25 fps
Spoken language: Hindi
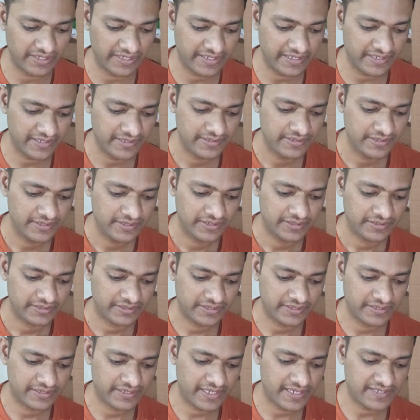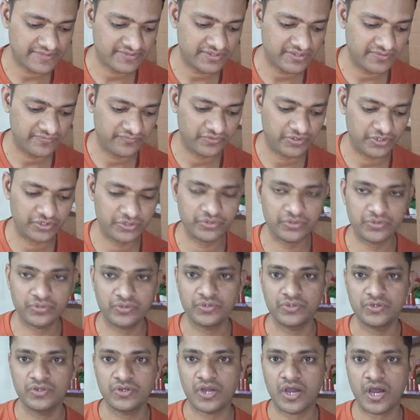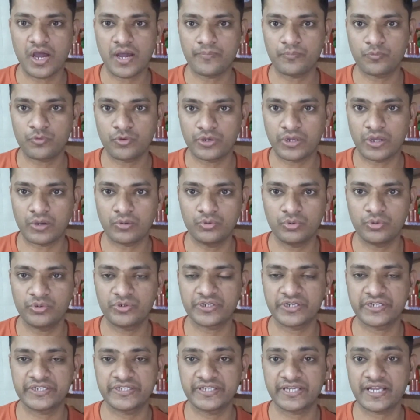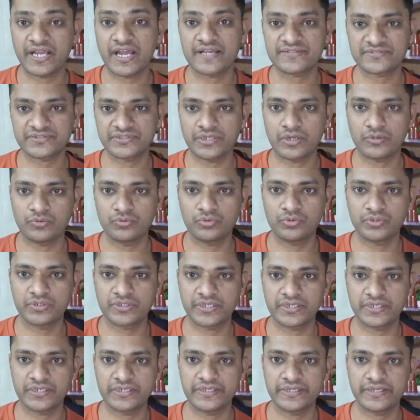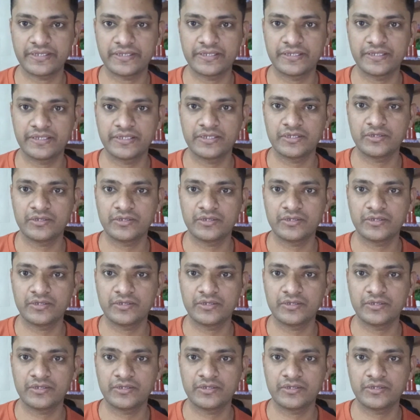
मिलेगा कि कैसे वीडियो आपको डाउनलोड करनी है कहाँ से डाउनलोड करनी है